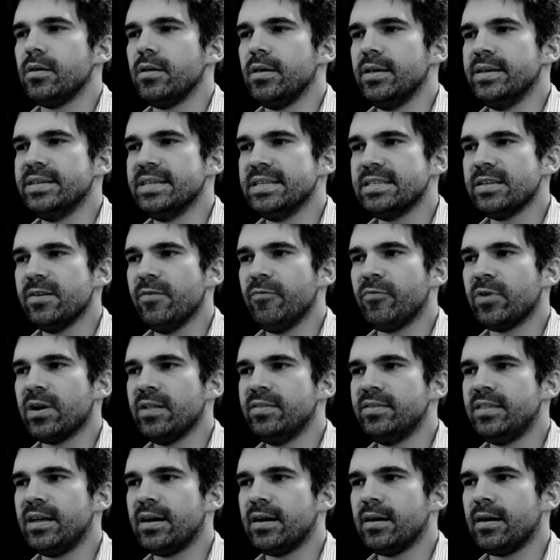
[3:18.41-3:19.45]
y si se
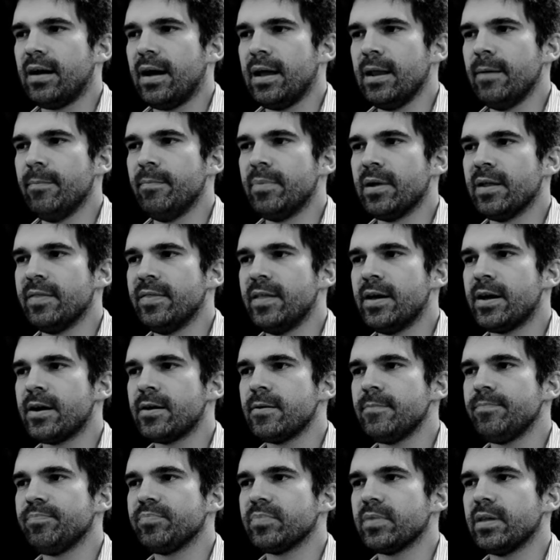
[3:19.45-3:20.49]
enfrenta al
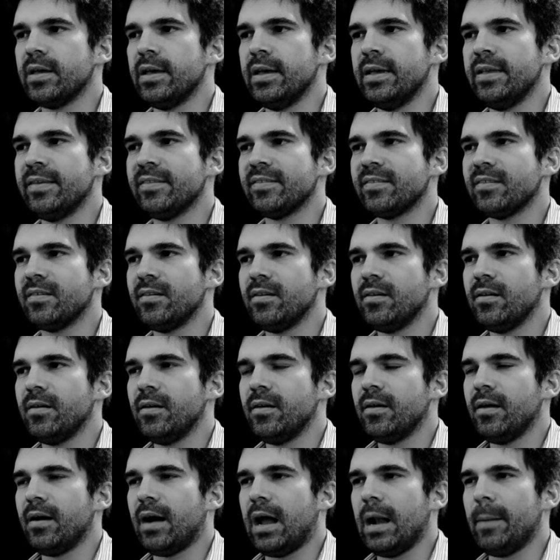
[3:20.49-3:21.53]
emprender es
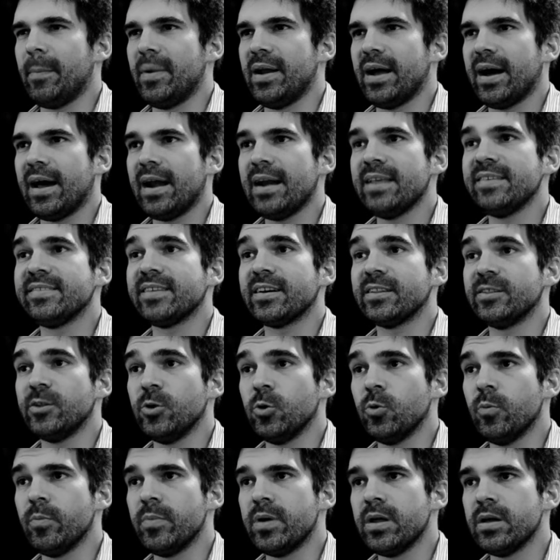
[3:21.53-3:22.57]
al manejar la
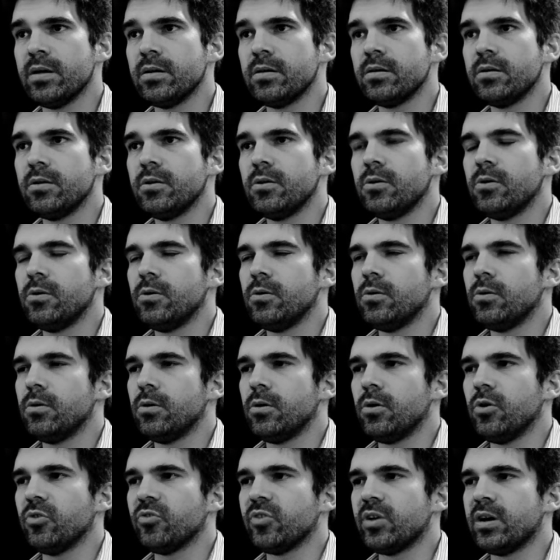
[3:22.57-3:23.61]
incertidumbre.
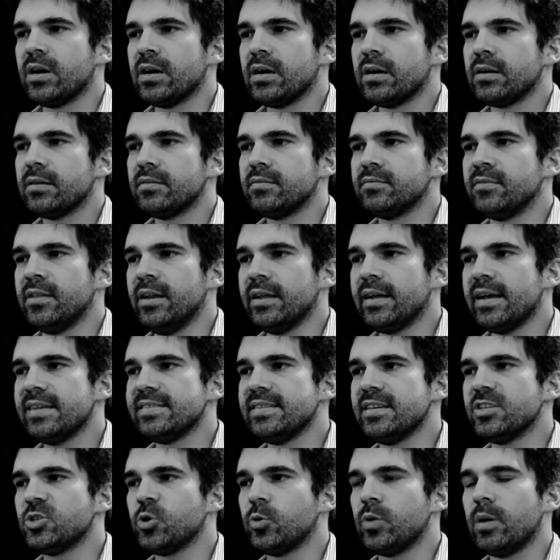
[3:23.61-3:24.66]
O sea, tenés que
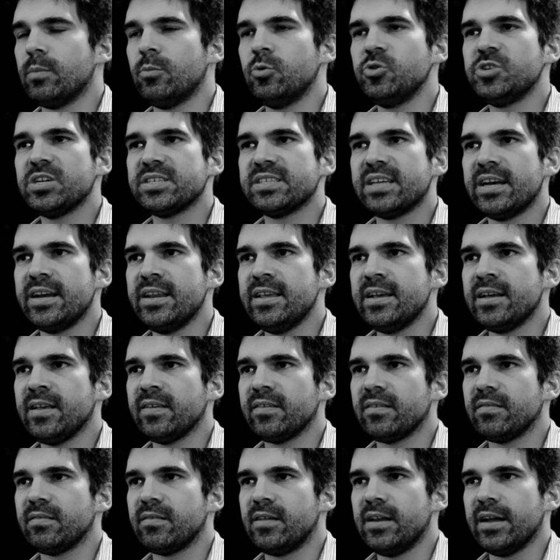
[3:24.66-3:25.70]
decidir sobre muchas
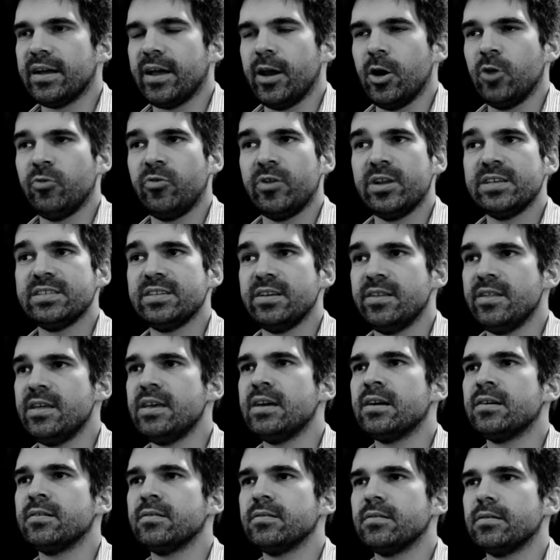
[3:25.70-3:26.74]
áreas en las que no tenés
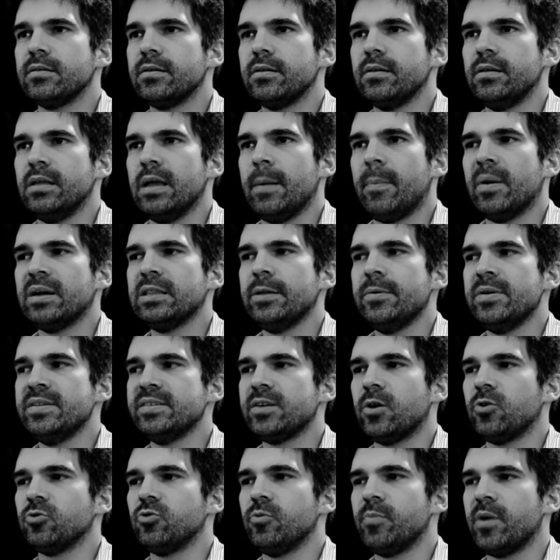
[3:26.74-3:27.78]
idea y aparte venís
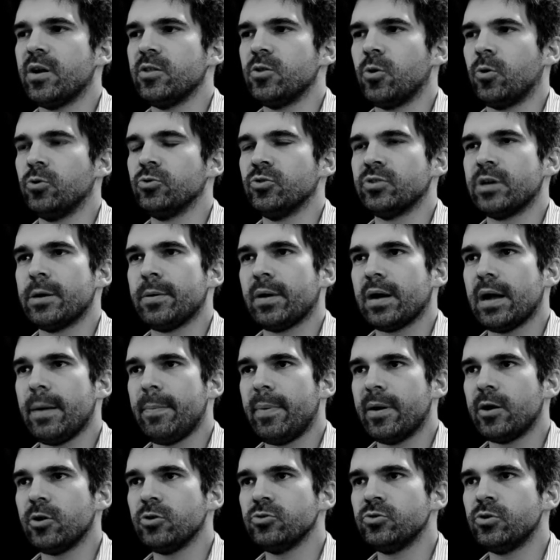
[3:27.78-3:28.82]
acostumbrando cuando trabajás
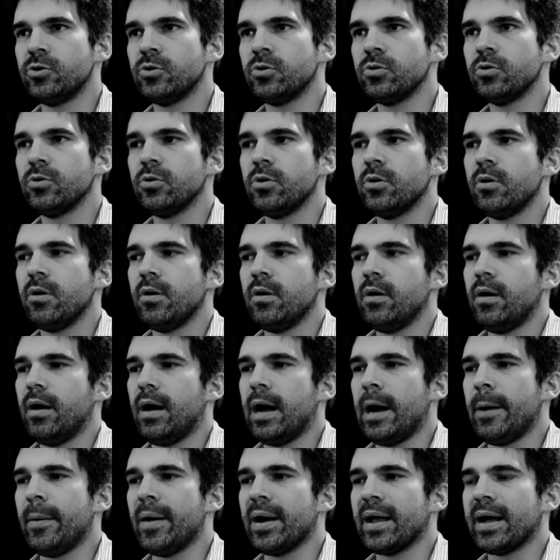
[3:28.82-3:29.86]
para otro
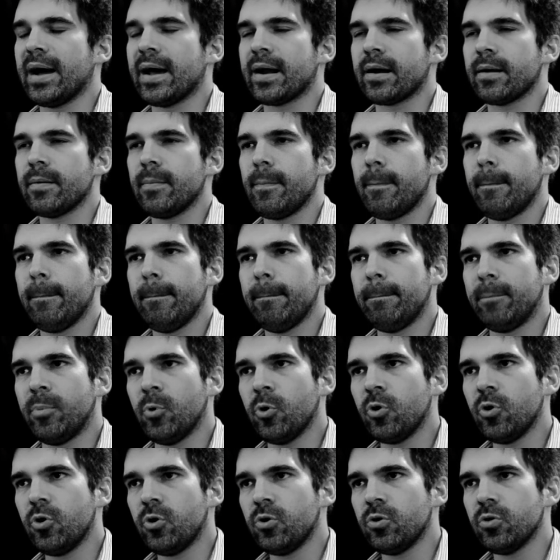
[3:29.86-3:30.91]
a abarcar
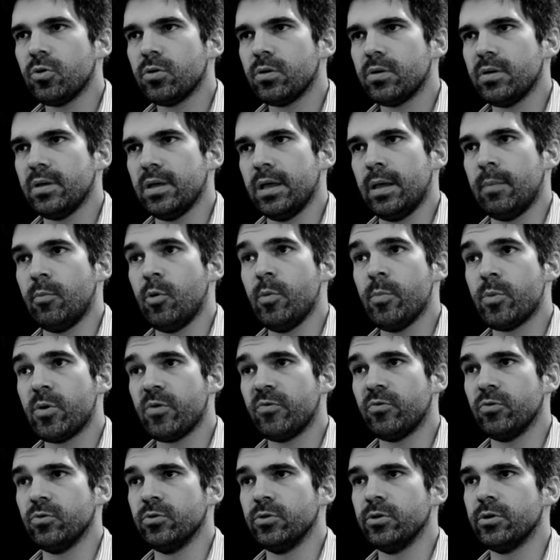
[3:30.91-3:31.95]
poco y muy
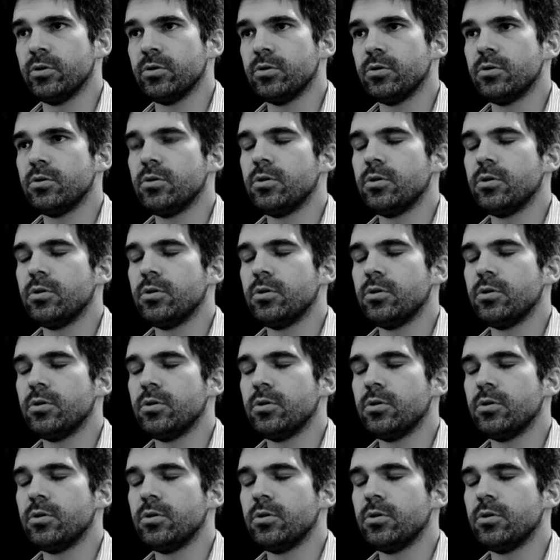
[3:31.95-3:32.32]
profundo.